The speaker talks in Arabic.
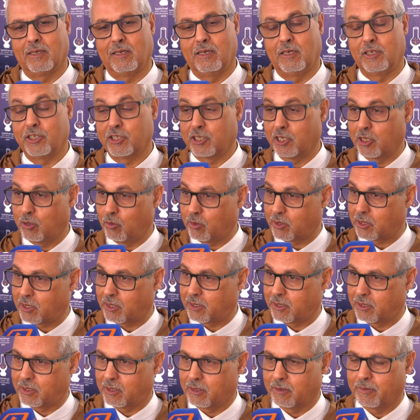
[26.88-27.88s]
اللجنة
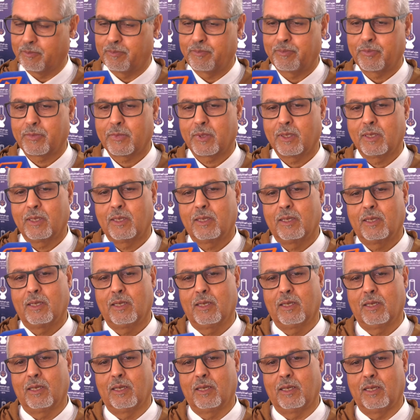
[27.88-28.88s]
الوطنية
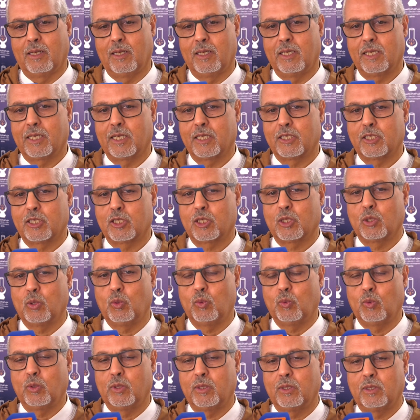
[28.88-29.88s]
اللي
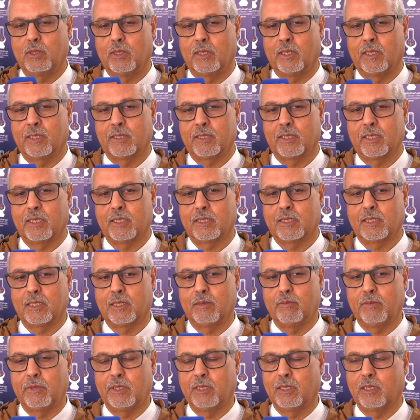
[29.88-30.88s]
كتكون
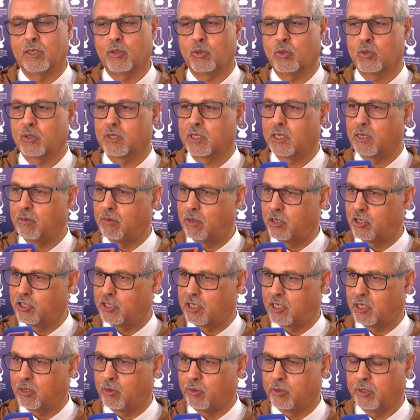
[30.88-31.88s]
أساسا من الكتاب
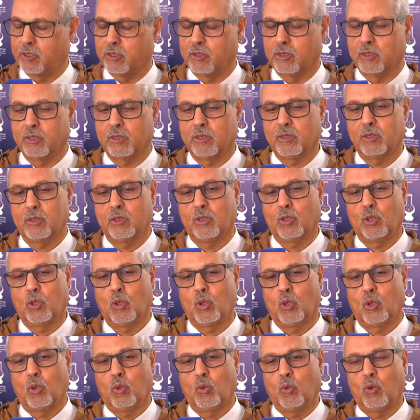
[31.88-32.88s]
الجهويين
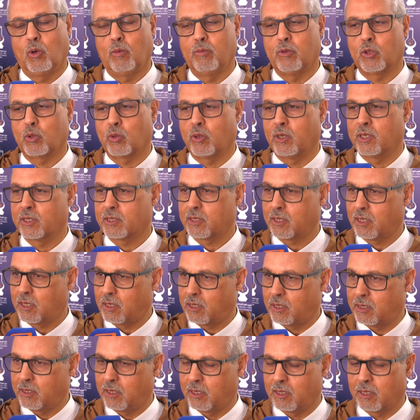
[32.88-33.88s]
ومن
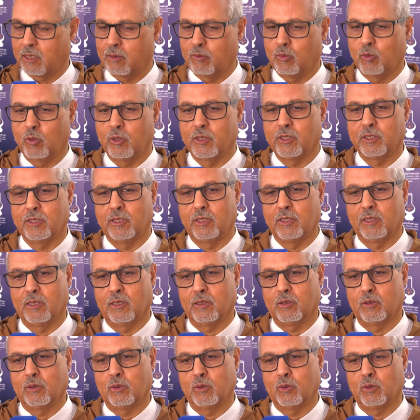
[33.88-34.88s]
رؤساء الهيئات
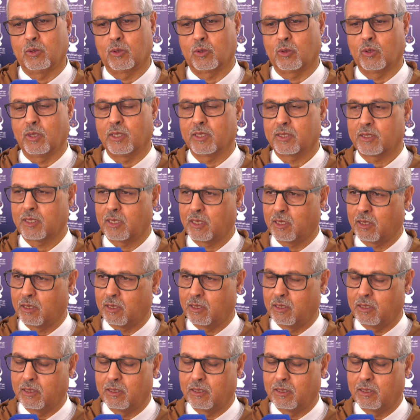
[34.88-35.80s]
الموازية ورؤساء